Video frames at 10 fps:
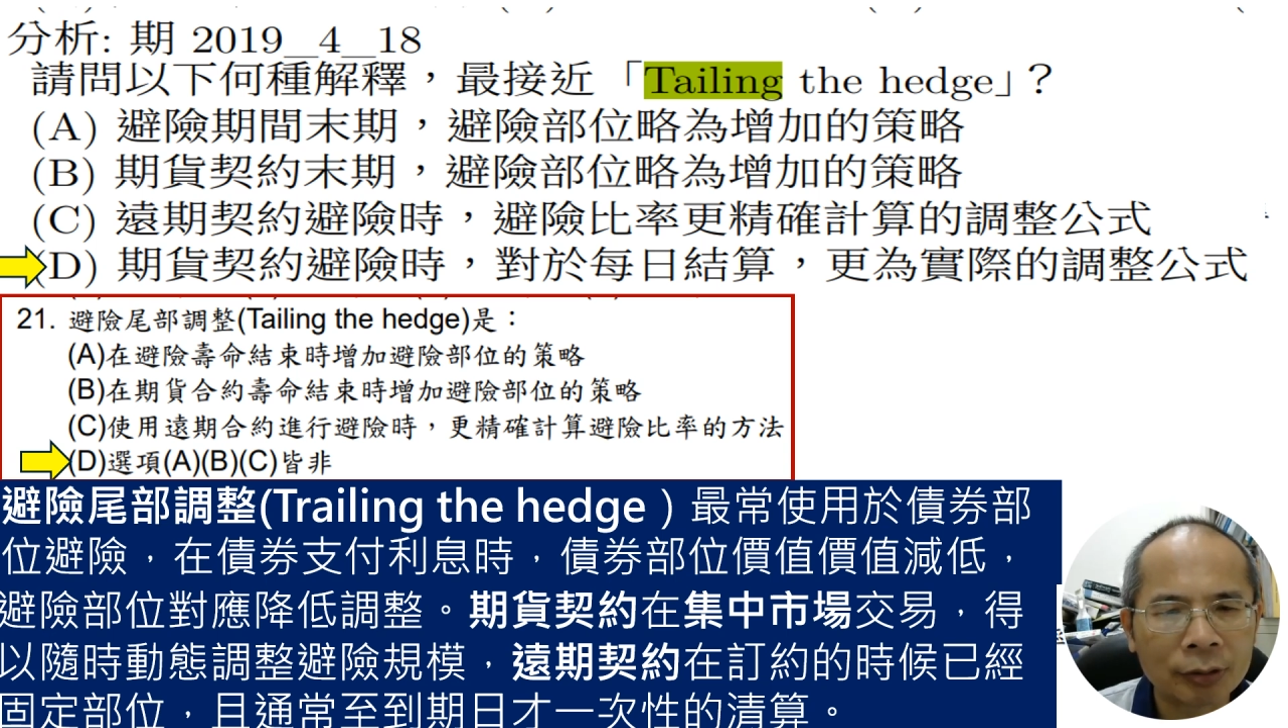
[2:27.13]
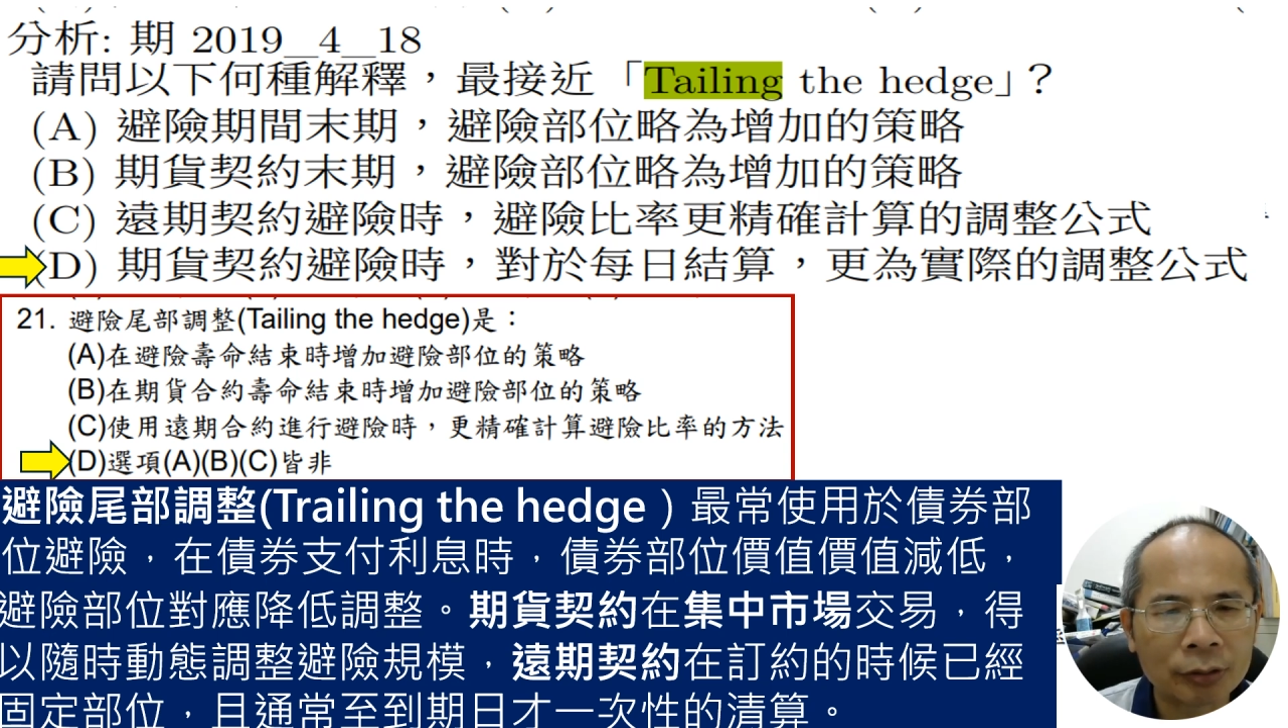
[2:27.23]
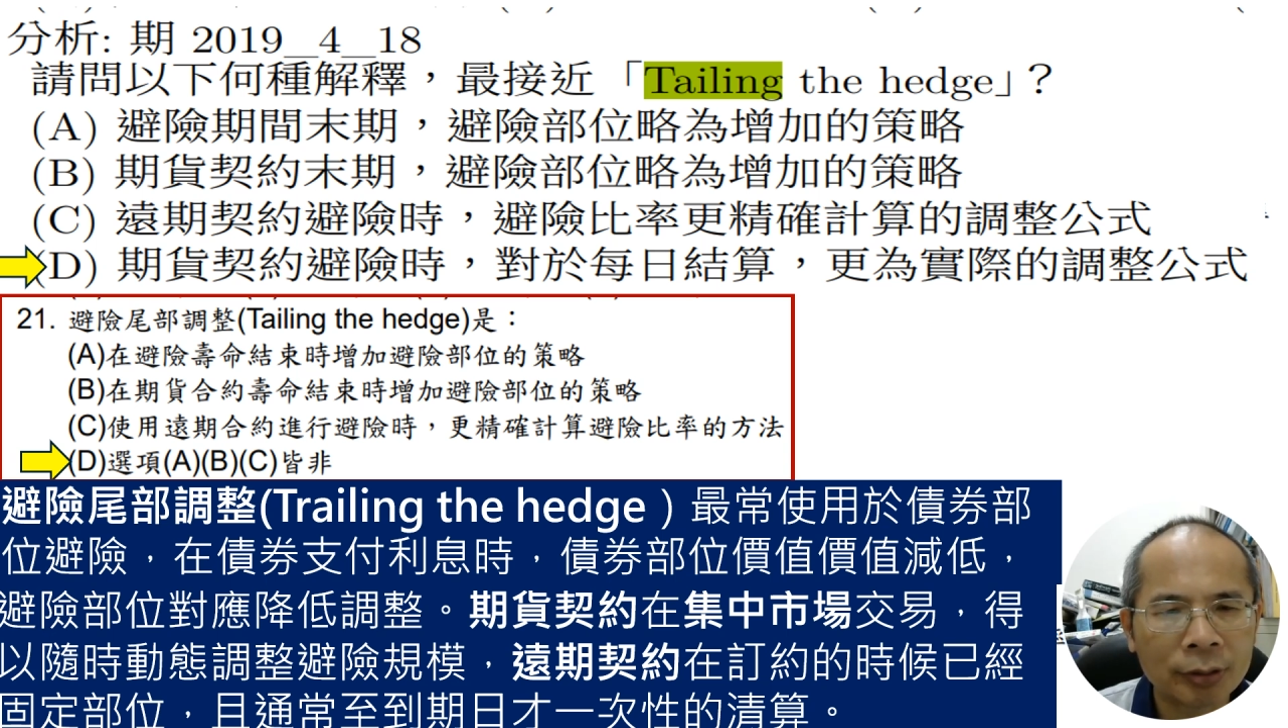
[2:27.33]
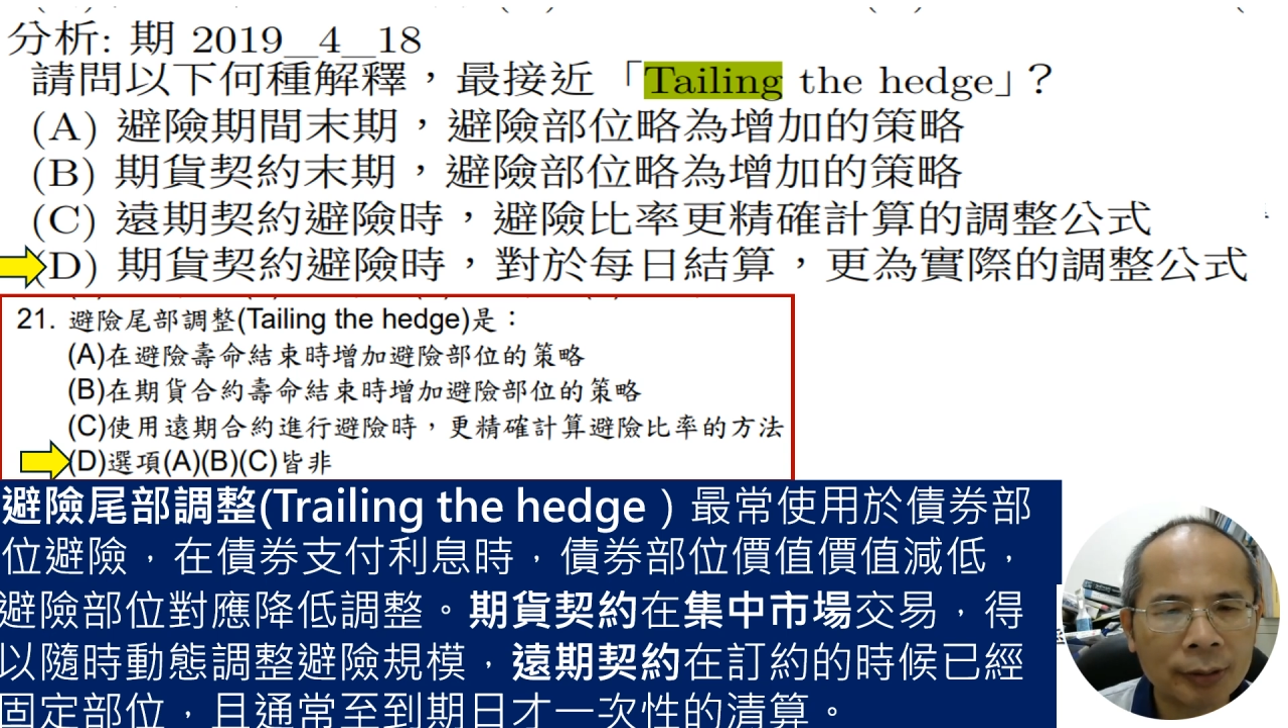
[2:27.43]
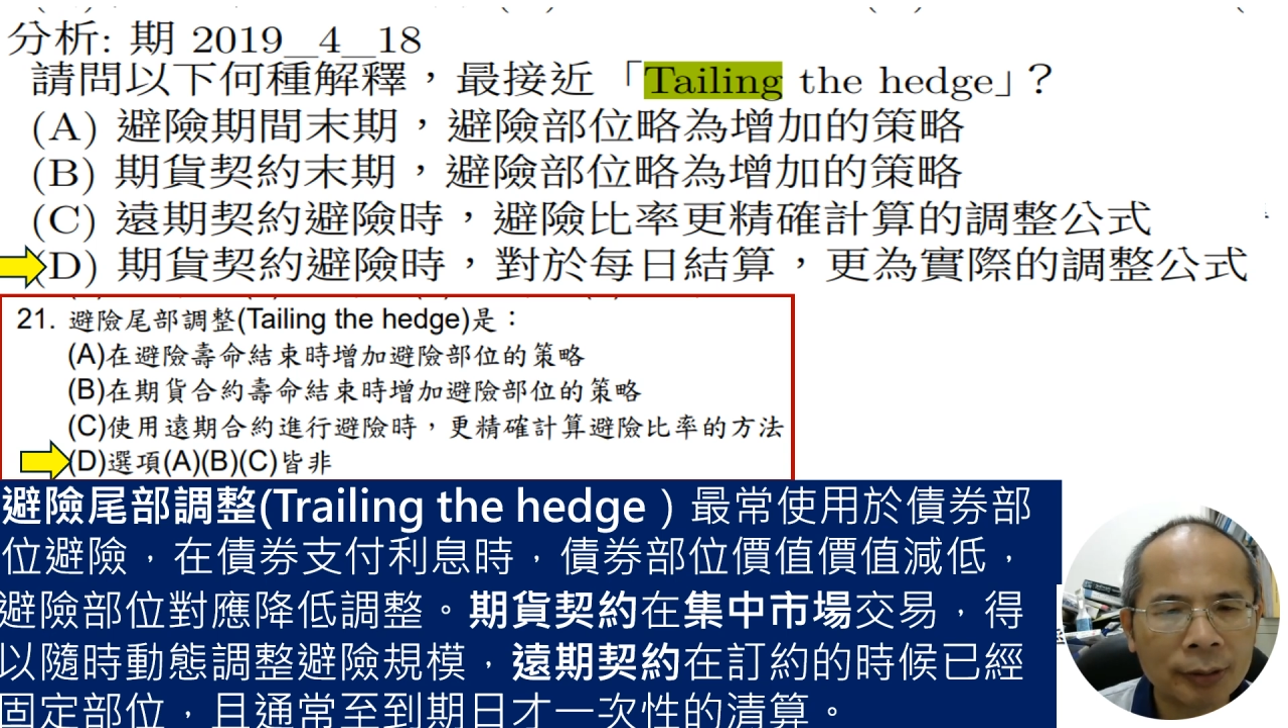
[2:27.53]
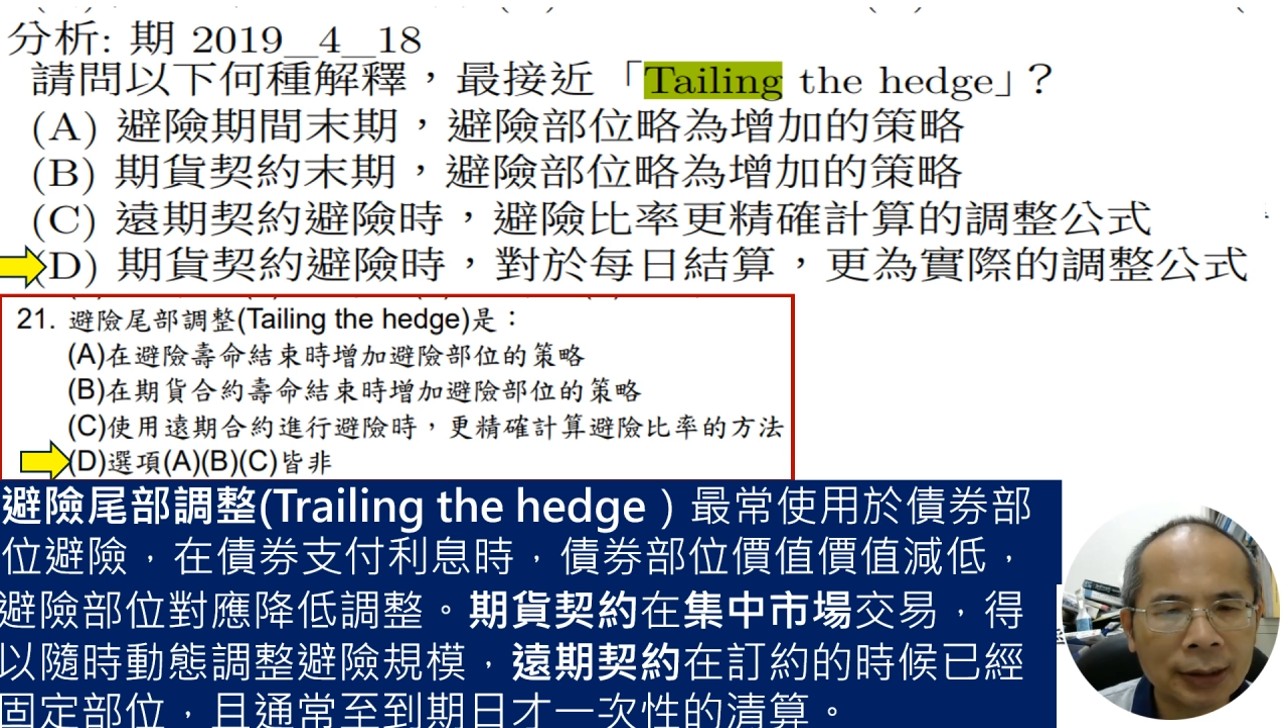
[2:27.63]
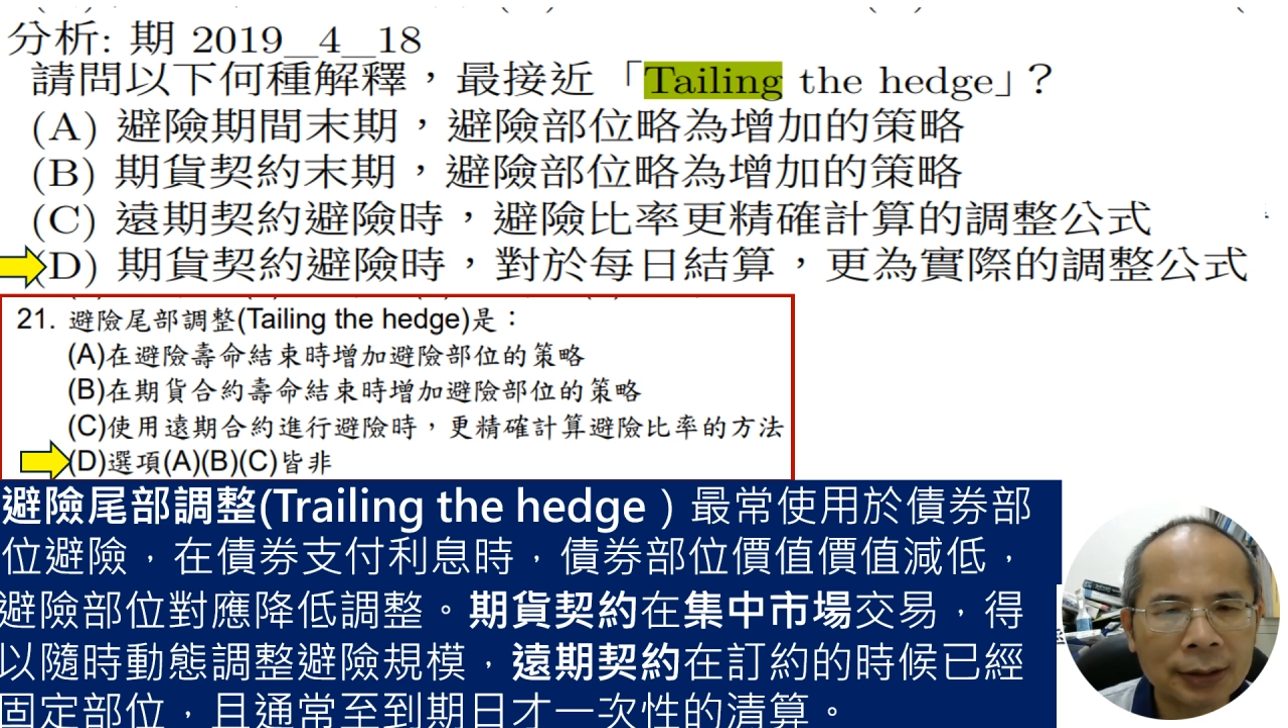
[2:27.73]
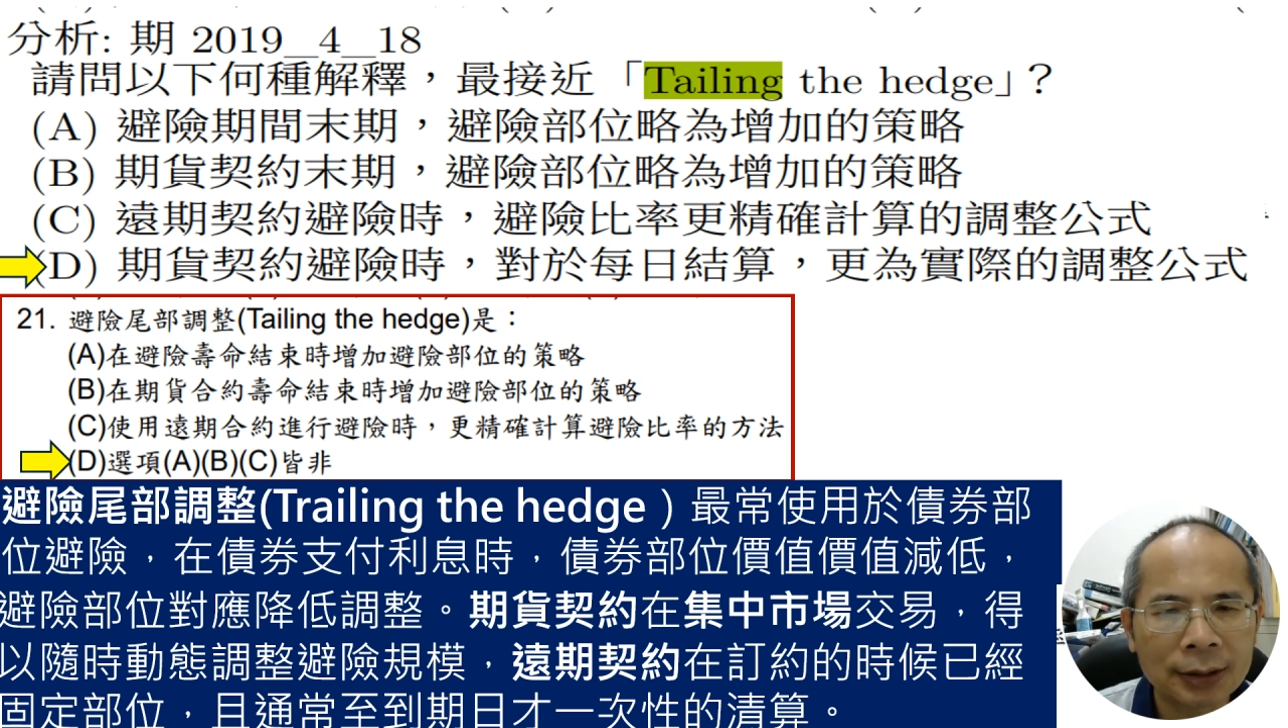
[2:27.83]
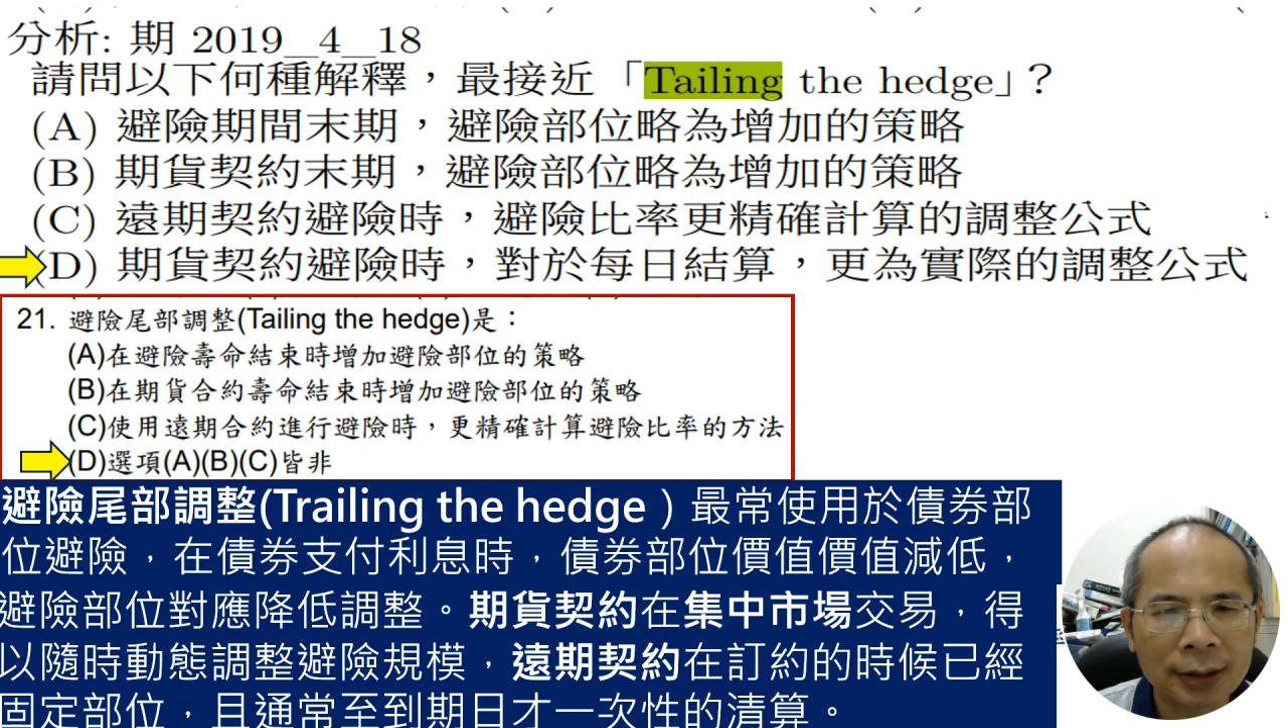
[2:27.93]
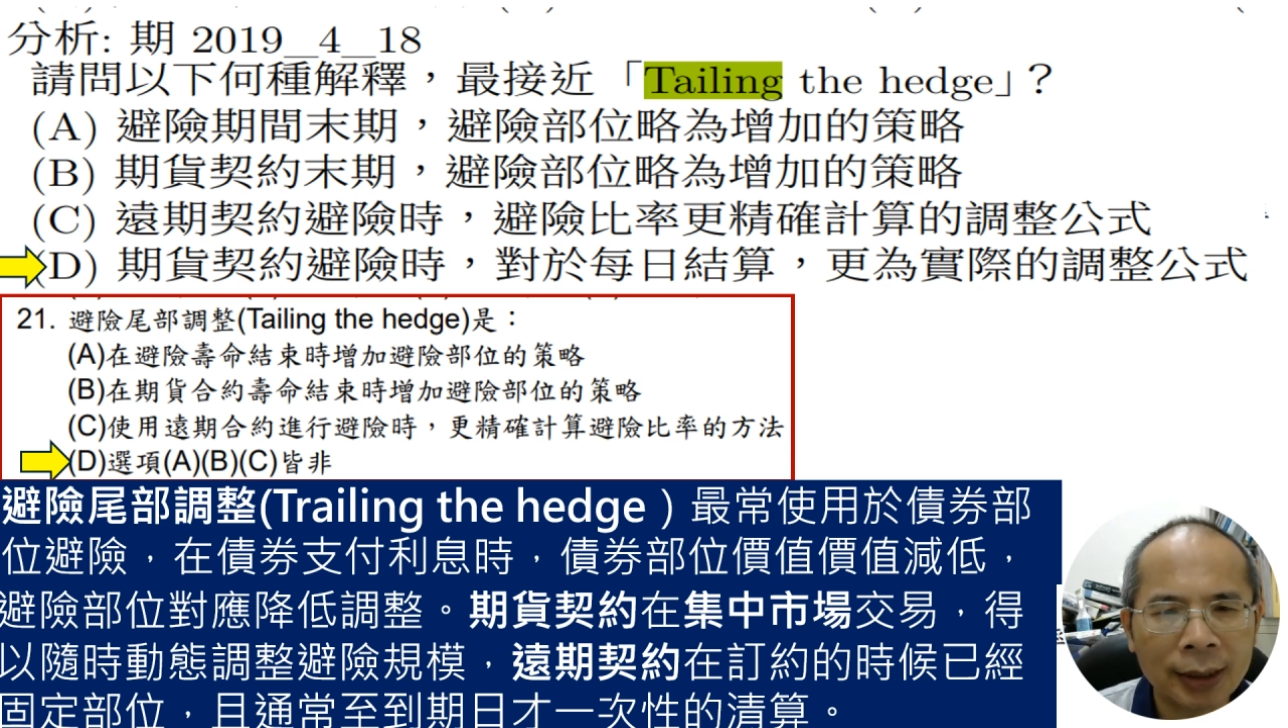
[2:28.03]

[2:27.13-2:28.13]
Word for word: 所以 trading the